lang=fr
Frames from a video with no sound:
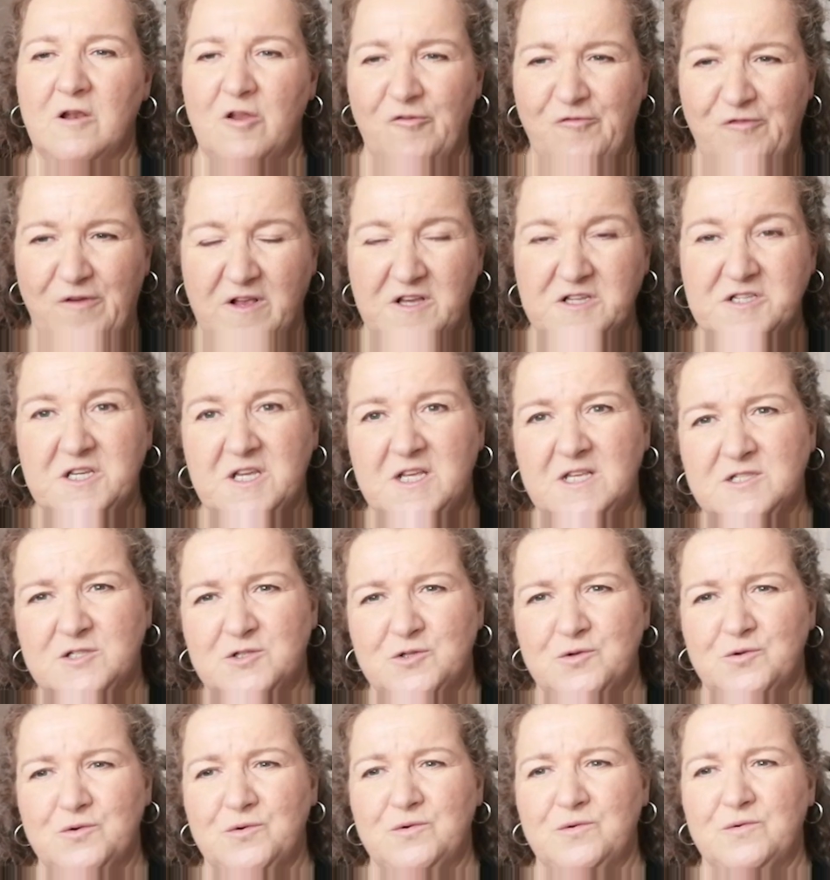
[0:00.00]
Le fait que
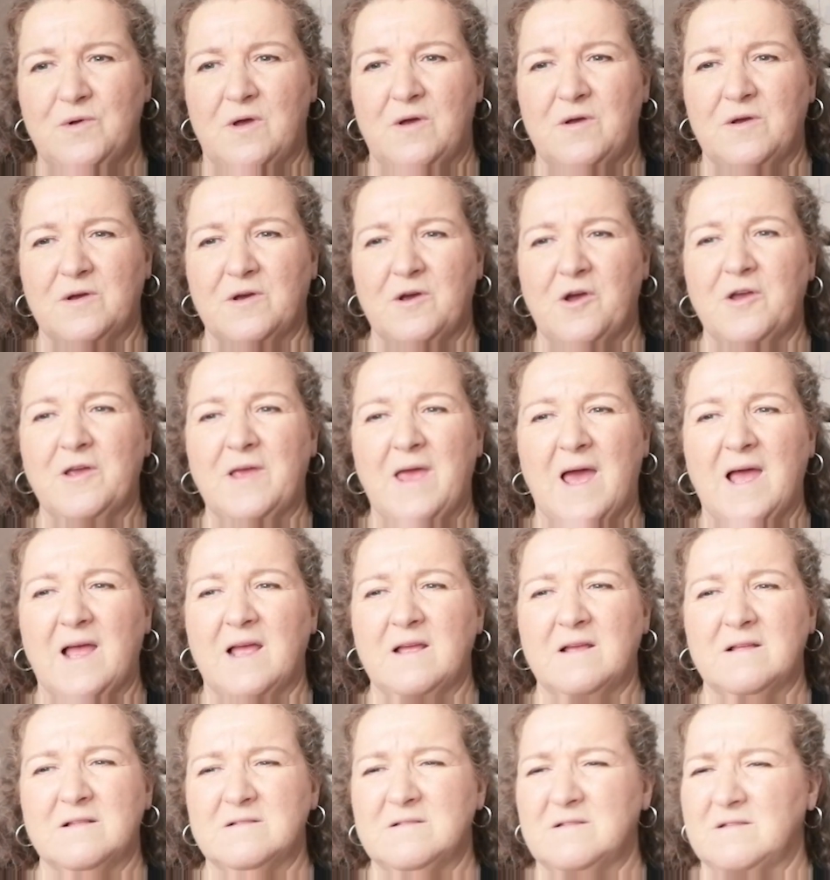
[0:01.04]
Jésus euh,
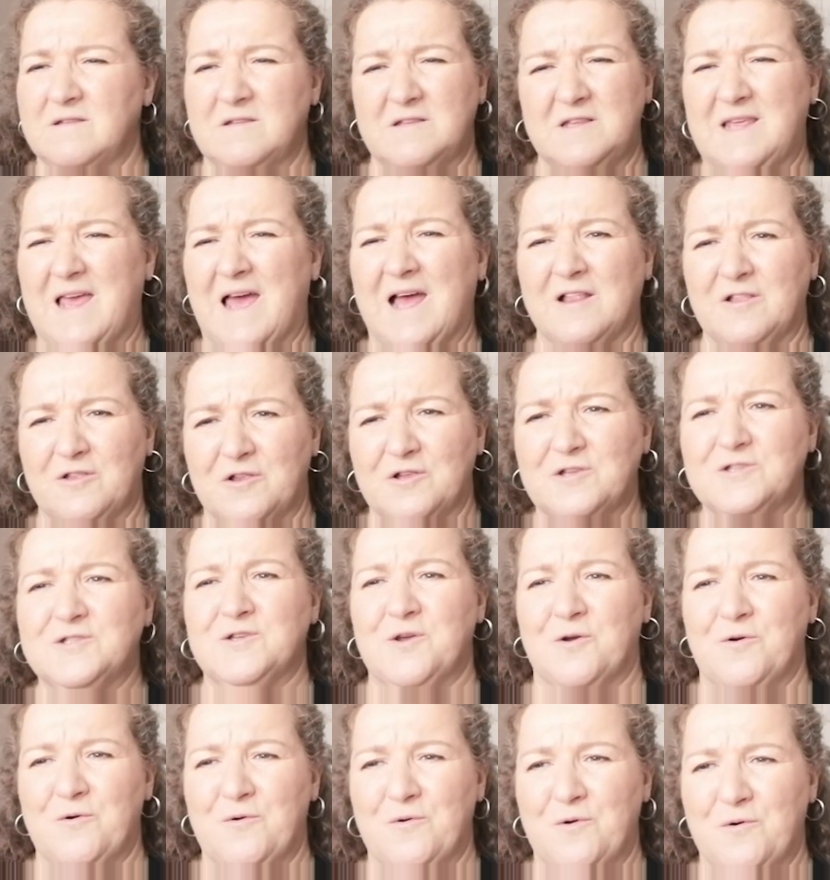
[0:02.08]
regarde, garde
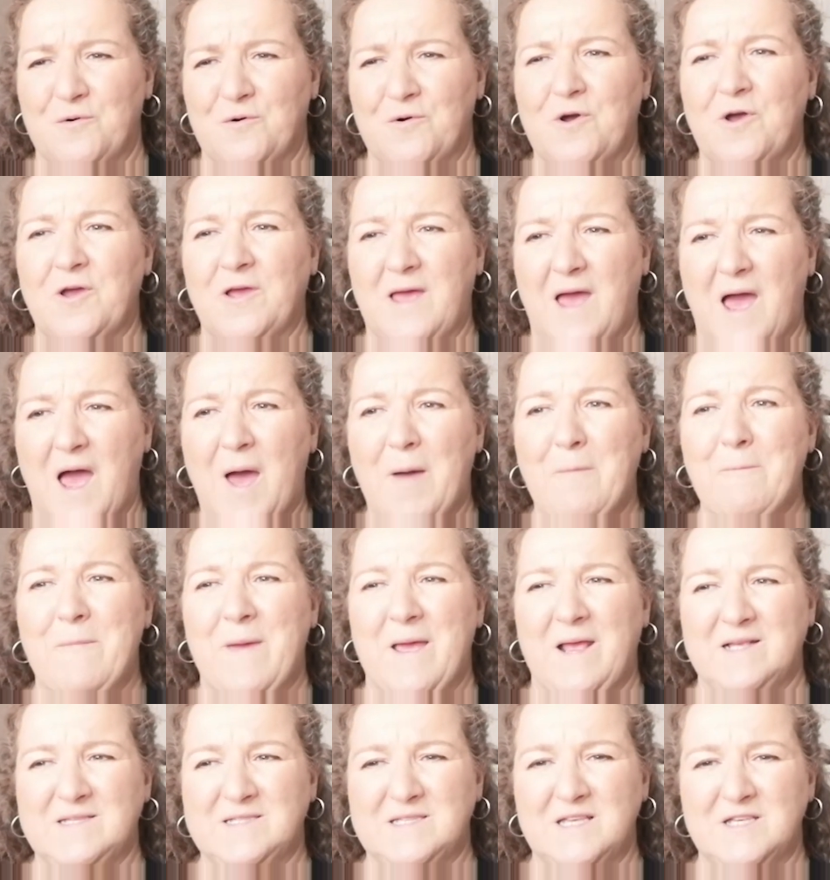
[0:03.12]
son regard
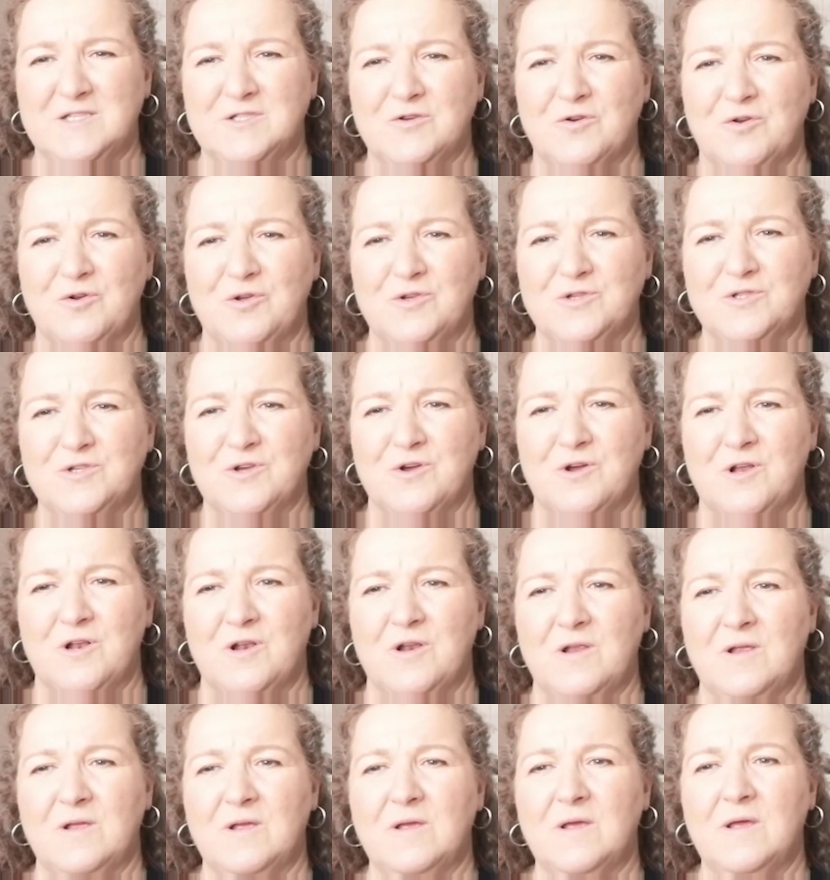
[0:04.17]
baissé sur le
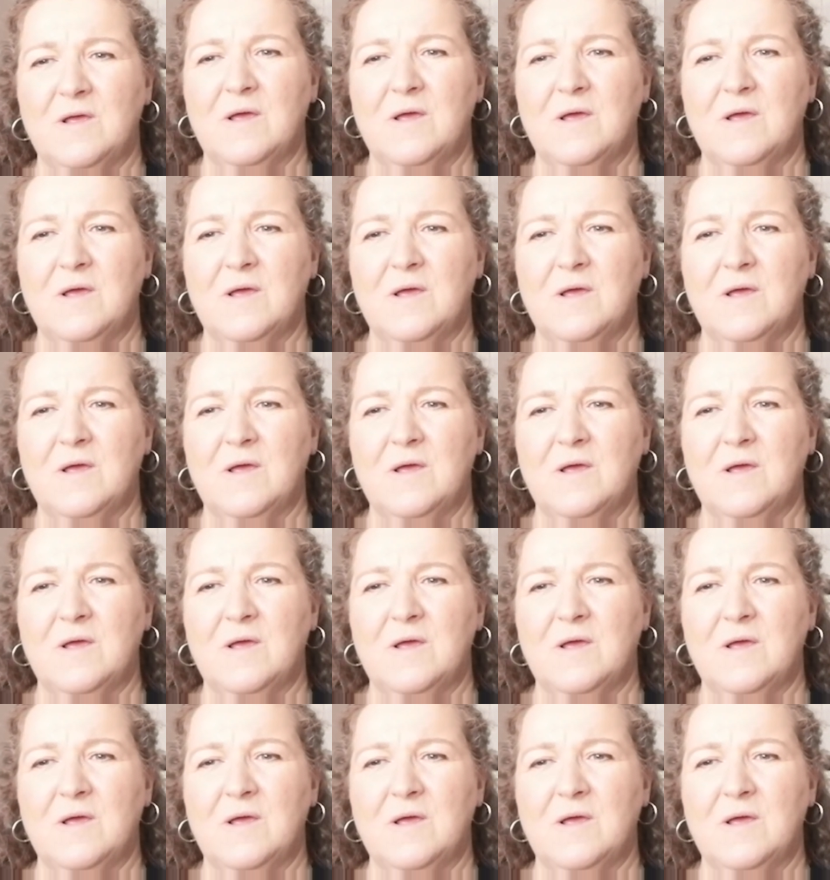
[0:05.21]
sol,